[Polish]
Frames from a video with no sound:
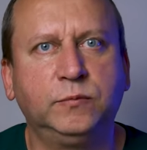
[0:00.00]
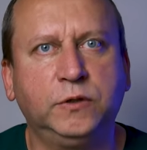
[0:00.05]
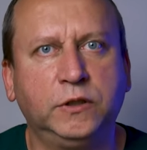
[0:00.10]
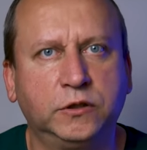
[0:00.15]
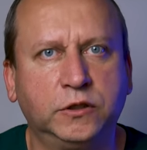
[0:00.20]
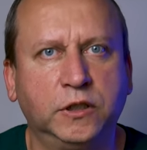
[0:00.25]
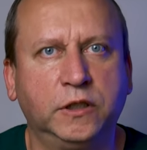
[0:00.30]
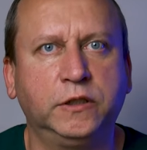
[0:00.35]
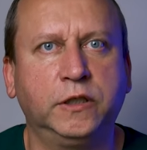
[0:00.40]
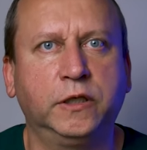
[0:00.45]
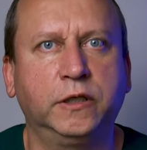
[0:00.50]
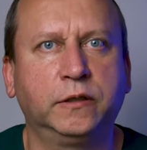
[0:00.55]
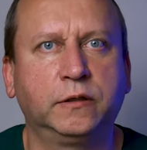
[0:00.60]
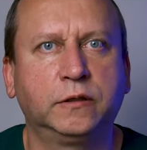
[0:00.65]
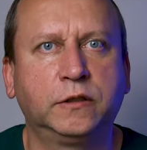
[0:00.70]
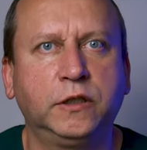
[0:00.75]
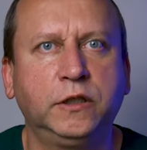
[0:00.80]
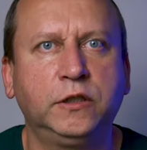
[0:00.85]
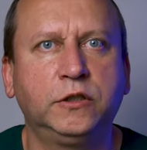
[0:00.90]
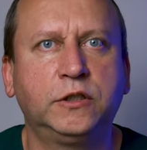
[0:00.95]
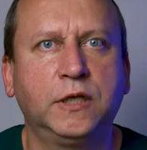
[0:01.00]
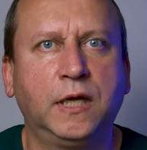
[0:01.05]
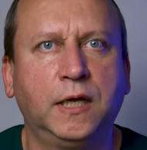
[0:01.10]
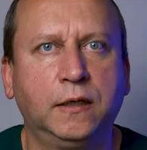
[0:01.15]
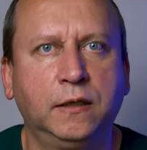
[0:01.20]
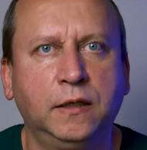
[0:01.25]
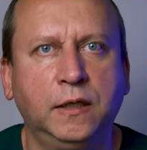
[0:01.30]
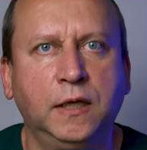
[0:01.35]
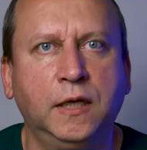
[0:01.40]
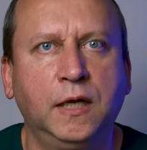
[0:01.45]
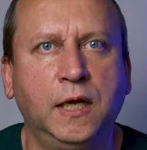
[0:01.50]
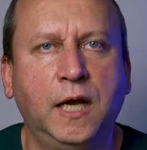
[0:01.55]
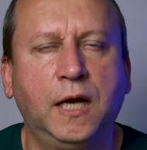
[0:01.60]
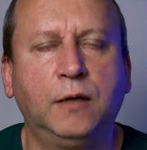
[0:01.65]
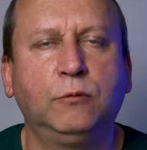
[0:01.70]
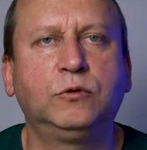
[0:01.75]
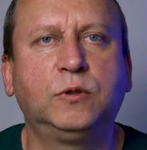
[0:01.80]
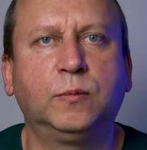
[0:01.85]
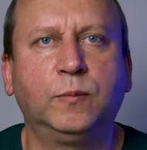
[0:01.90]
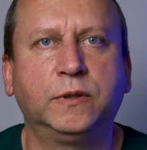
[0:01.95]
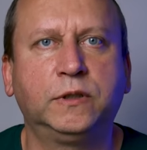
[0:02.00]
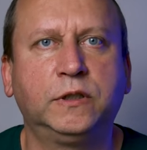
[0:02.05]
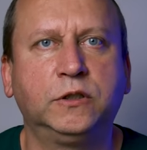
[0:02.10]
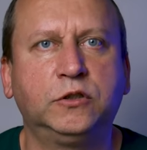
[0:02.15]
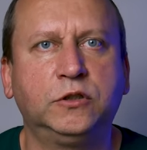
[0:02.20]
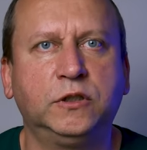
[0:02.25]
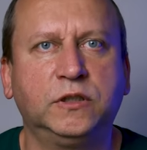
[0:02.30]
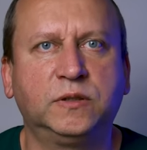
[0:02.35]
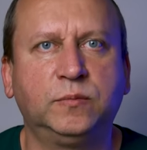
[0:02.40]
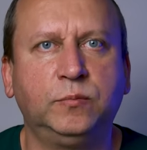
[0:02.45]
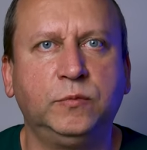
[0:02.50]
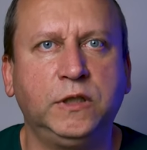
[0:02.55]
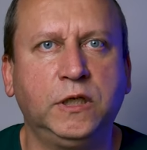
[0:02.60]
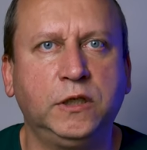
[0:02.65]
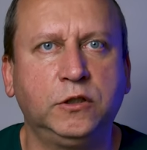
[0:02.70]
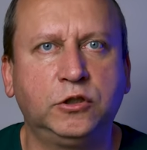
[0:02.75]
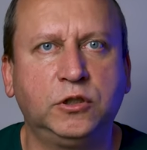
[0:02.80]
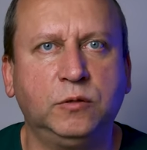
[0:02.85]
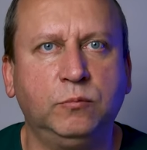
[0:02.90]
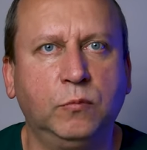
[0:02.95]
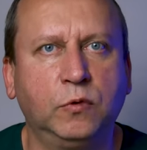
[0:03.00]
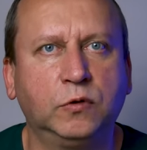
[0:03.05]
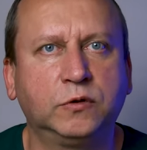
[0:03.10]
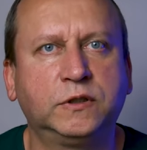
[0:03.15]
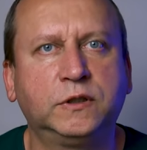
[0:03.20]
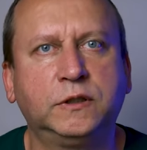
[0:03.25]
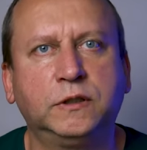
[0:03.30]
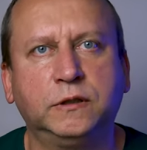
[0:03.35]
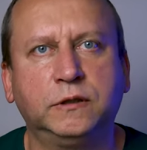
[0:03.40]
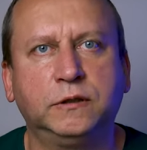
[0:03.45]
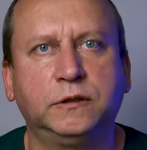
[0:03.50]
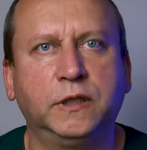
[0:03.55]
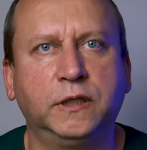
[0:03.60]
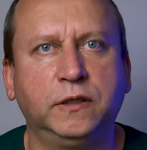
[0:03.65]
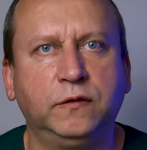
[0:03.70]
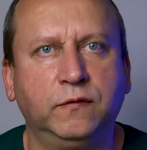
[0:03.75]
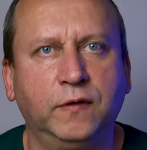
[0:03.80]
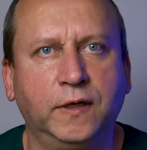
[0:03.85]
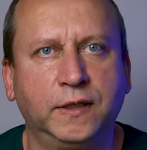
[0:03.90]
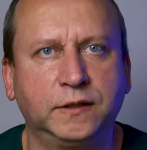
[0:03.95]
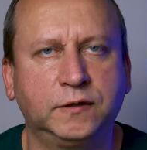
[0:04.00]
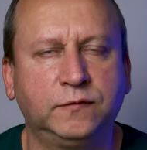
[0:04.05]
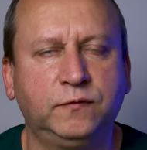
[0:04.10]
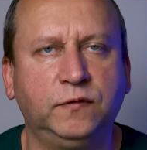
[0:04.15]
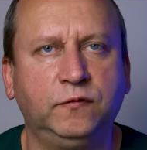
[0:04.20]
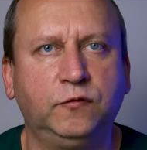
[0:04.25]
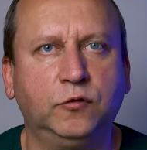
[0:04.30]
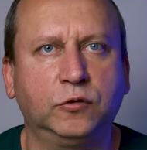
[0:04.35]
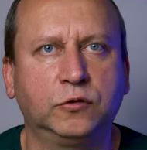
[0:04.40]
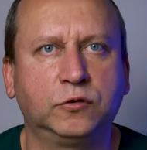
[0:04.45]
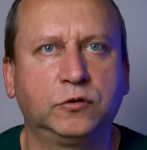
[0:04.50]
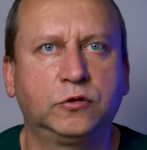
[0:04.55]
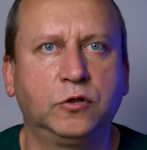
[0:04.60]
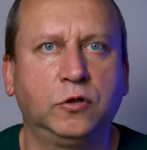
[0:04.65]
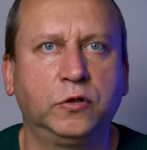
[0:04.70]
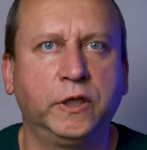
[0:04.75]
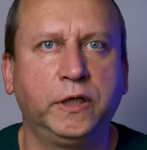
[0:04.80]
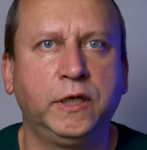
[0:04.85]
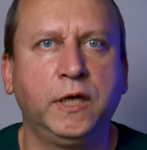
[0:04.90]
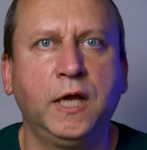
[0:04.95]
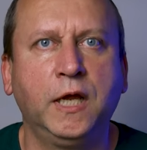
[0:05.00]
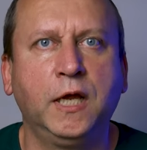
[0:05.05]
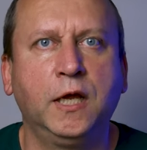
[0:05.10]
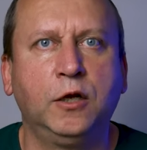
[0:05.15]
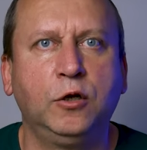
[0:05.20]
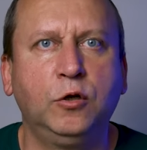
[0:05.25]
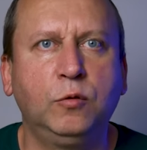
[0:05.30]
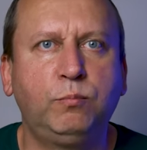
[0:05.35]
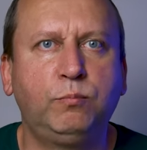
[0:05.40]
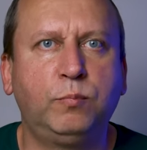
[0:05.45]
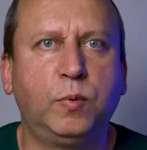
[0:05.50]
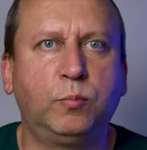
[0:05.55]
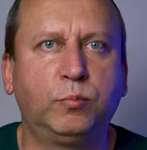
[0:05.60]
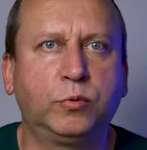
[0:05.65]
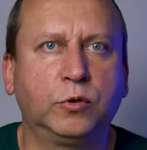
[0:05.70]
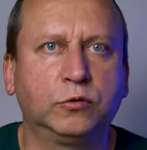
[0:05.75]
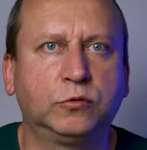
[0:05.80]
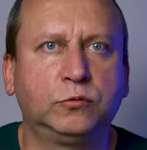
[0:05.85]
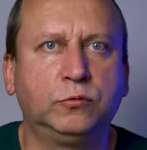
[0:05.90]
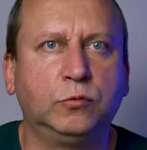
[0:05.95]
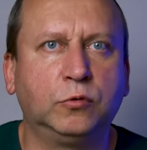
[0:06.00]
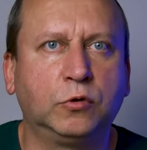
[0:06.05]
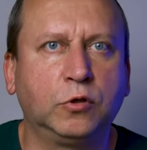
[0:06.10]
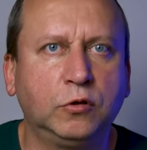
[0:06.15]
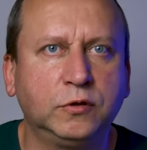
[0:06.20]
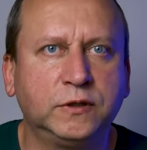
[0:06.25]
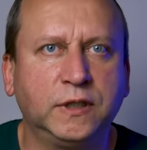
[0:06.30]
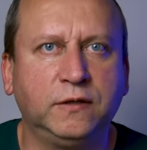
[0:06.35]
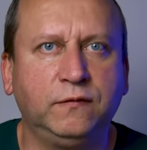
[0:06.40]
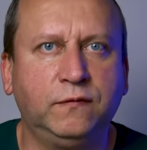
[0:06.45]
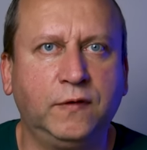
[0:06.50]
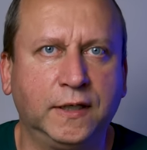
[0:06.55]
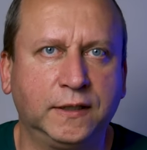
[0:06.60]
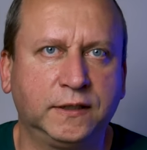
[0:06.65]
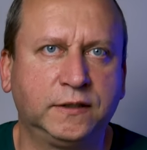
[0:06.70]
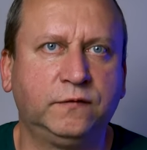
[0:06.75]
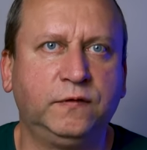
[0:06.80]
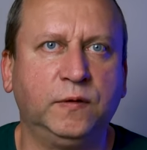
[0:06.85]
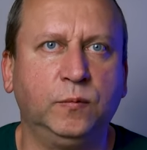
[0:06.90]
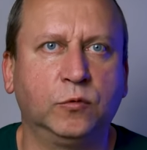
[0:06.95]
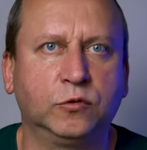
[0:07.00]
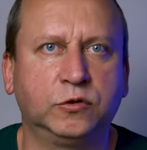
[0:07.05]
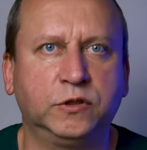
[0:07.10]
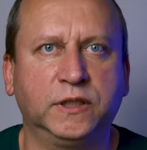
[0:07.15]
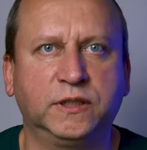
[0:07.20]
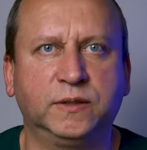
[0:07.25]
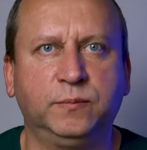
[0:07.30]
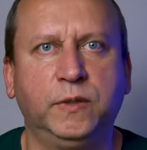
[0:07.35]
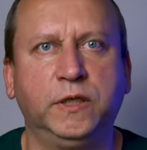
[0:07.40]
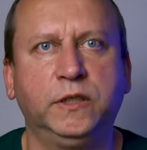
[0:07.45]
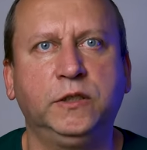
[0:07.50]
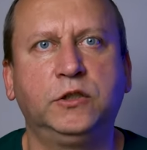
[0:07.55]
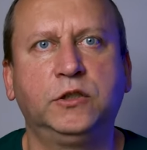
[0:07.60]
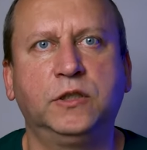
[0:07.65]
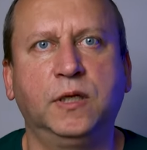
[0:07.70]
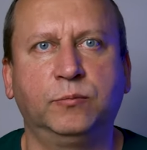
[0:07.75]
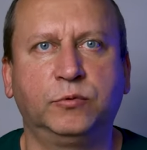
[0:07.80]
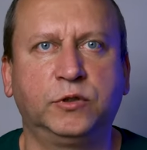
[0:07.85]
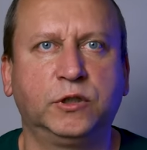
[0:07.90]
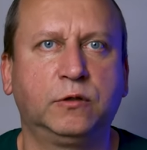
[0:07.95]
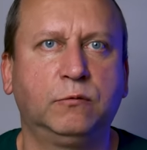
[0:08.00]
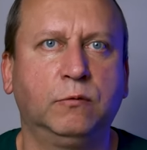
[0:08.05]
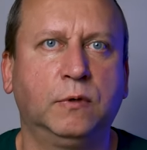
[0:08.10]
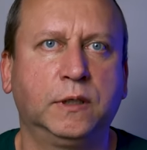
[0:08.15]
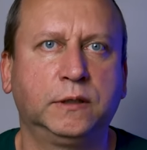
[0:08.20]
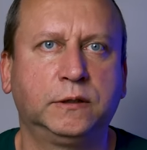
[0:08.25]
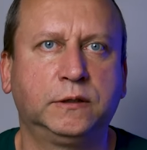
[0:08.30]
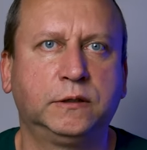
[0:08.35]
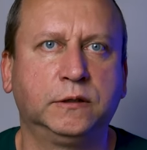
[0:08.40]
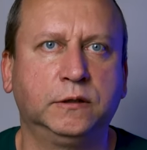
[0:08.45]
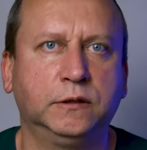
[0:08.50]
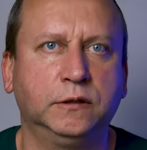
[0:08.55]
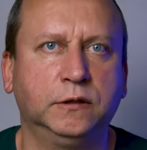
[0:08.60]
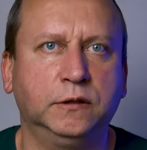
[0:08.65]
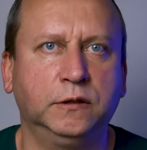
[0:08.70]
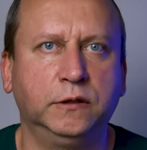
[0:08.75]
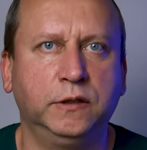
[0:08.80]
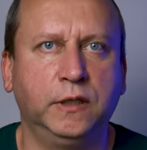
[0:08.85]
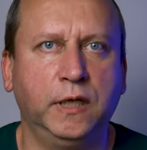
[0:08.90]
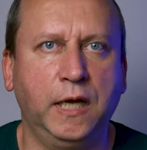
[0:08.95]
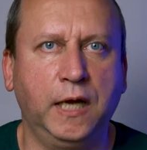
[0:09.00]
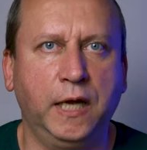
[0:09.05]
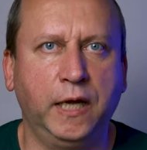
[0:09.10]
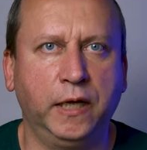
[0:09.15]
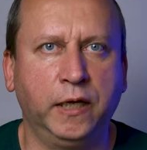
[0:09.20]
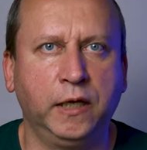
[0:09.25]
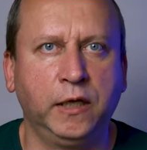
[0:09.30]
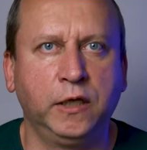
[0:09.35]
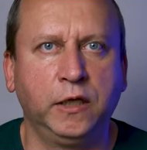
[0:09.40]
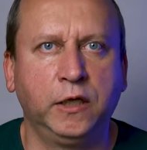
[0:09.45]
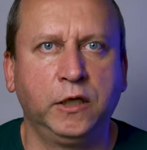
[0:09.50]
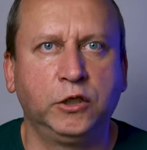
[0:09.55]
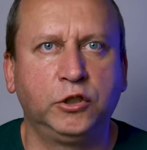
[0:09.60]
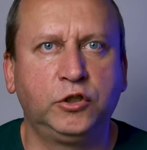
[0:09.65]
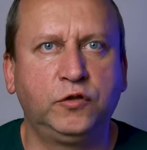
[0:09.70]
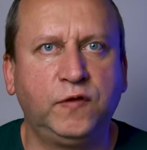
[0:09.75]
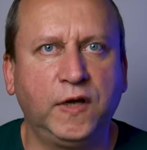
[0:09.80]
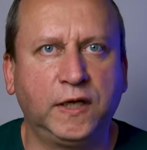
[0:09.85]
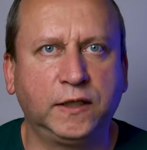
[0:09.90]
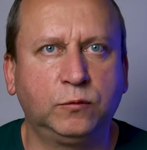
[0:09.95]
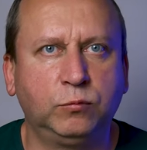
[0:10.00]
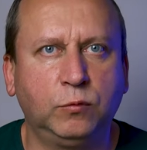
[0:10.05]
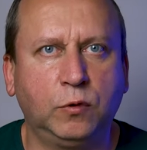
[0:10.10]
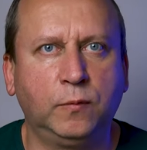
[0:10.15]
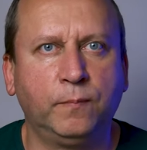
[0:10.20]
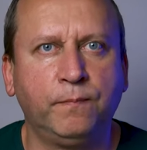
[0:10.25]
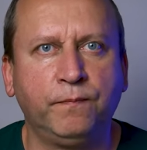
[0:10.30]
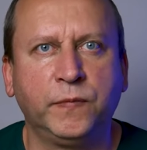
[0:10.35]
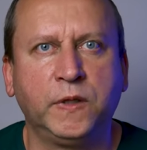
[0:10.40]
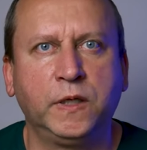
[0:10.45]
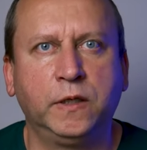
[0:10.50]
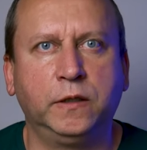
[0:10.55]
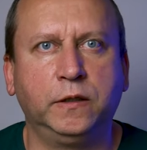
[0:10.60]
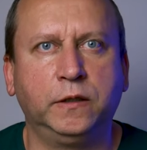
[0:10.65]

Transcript: Zmniejszenie krycia automatycznie zmniejszy moc y, tej warstwy wyostrzonej lub po prostu rodzaj warstwy można zmienić na przykład y, na światło.